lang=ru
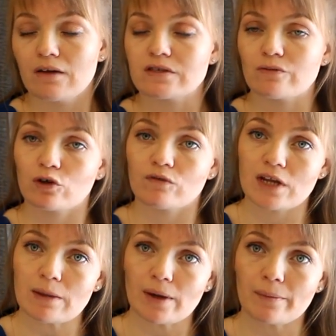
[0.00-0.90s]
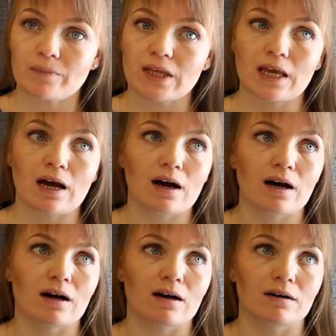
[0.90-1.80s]
В свое время
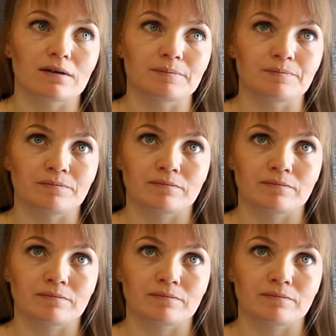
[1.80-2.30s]
я